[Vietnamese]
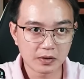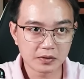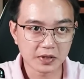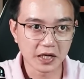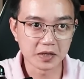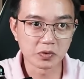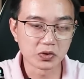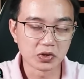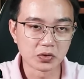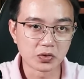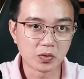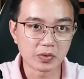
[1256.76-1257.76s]
Thầy Bôn
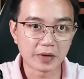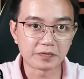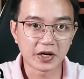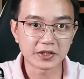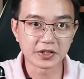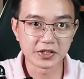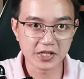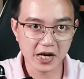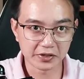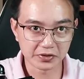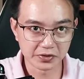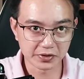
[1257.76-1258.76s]
Liêu cũng gặp phải tình
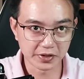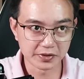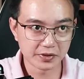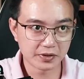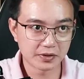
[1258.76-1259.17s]
trạng tương tự.